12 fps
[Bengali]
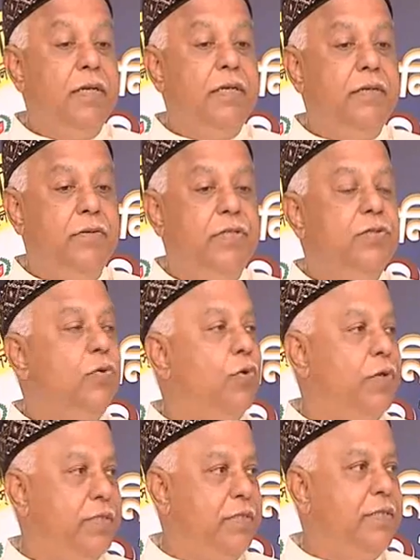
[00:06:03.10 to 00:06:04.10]
ইউনিট
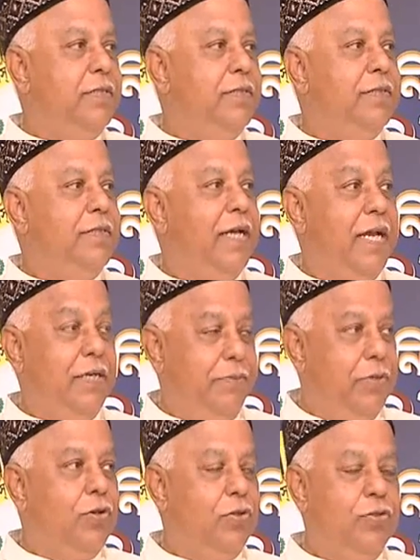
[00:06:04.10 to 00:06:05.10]
করেছি
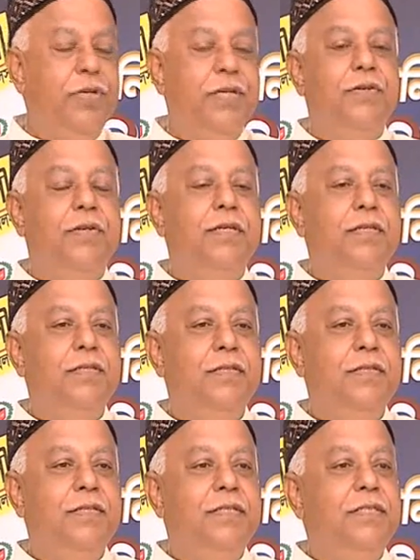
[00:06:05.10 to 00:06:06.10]
অ্যাডিবির অর্থায়নে
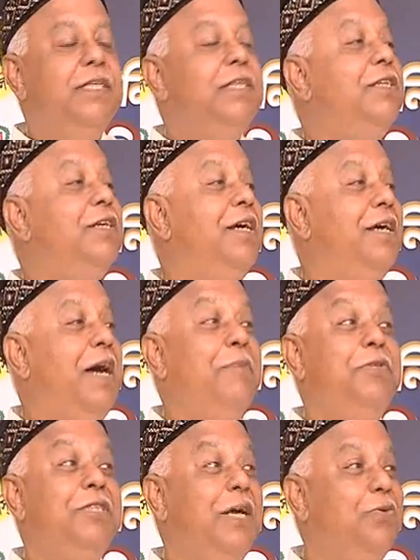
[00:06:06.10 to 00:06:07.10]
সেটা আমি
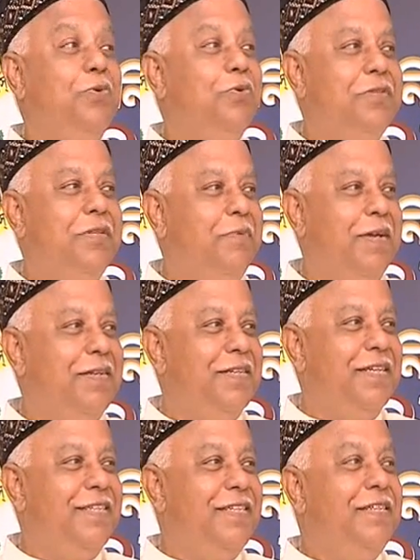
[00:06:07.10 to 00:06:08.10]
চালু করতে
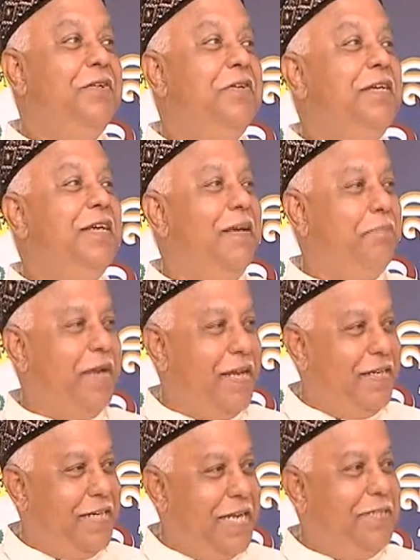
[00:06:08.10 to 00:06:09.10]
পারিনি প্রায়
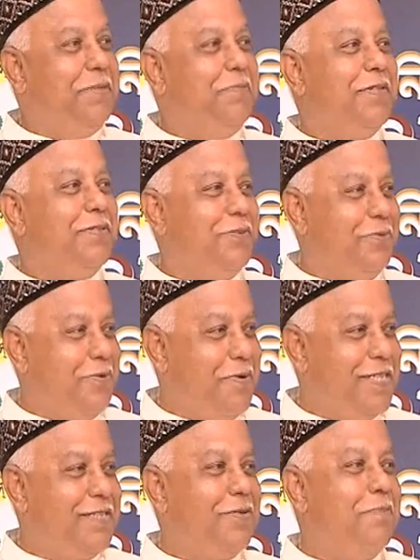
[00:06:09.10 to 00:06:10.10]
নাইনটি পার্সেন্ট
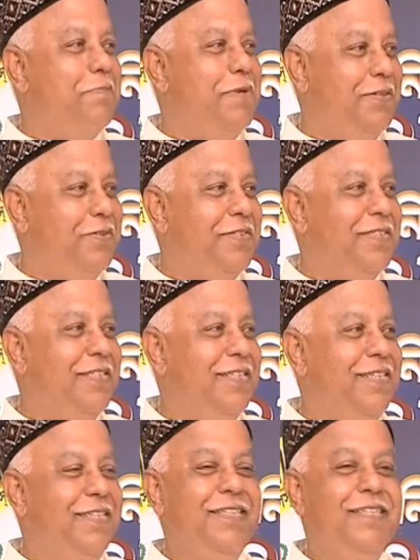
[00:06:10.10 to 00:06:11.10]
কোর্স কমপ্লিট হয়েছে
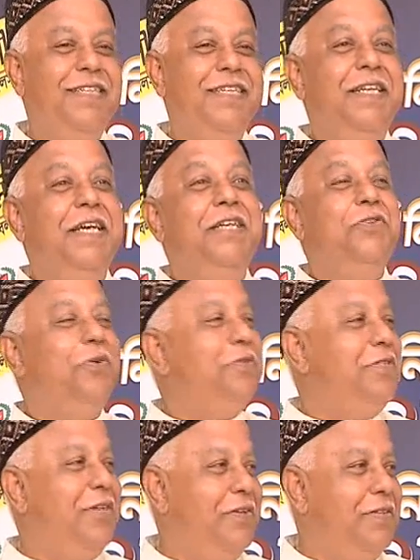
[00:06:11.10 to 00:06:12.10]
এটা
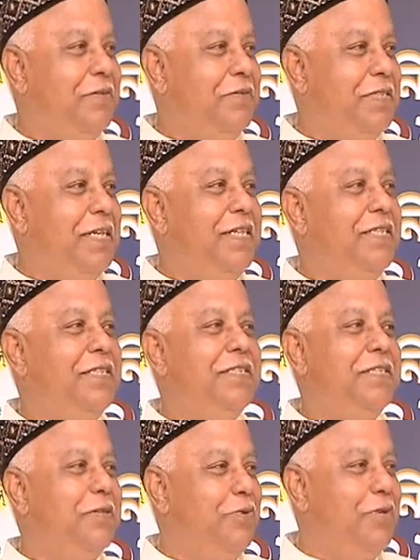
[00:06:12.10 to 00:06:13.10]
ইনশাল্লাহ যেটিতে
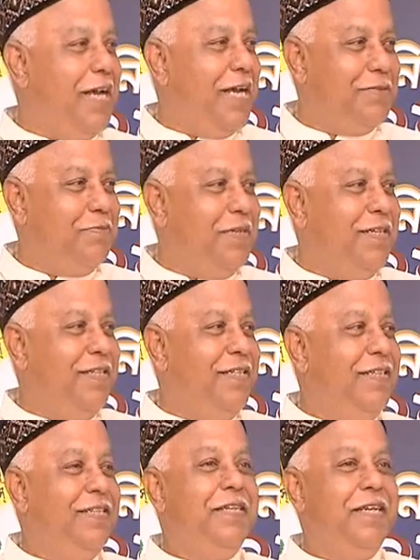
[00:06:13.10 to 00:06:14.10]
যেগুলি আসবে
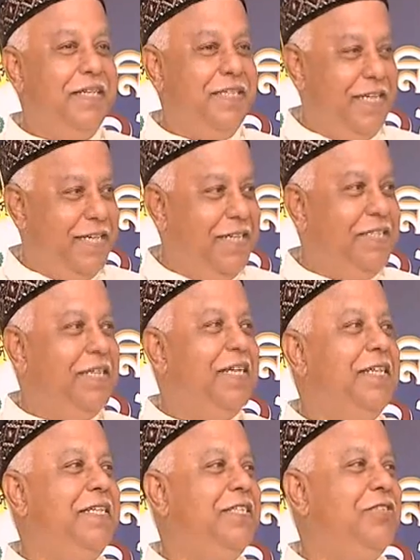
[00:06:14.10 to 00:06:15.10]
এটা এখান থেকে
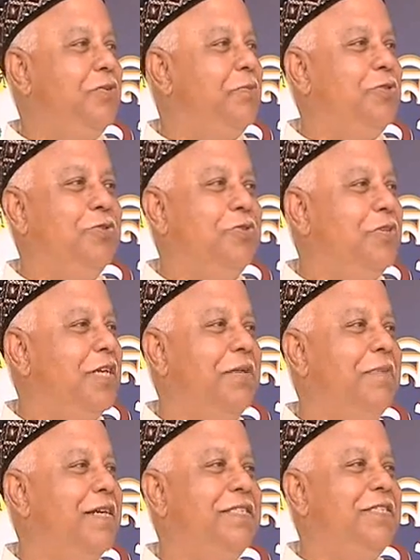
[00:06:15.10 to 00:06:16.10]
টেস্ট হবে চট্টগ্রাম
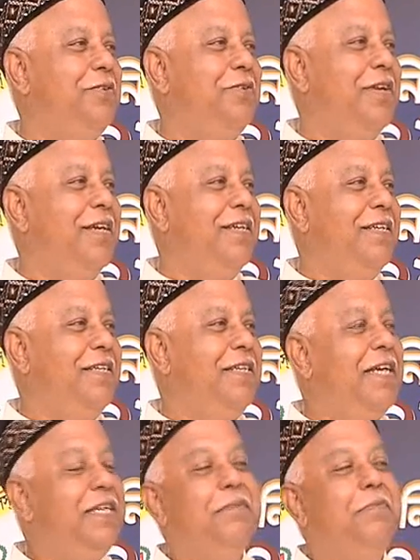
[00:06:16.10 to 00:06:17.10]
আগে ছিল না
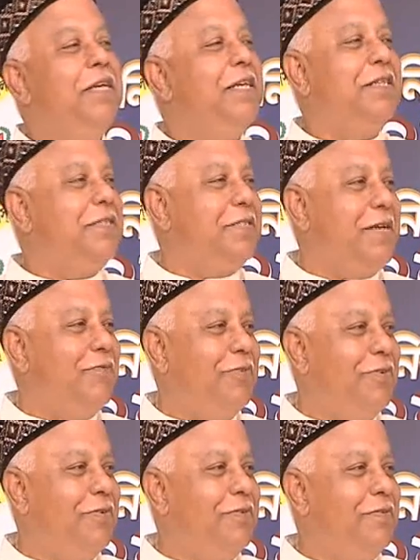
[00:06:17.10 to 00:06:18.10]
এটা বিরাট একটা সাফল্য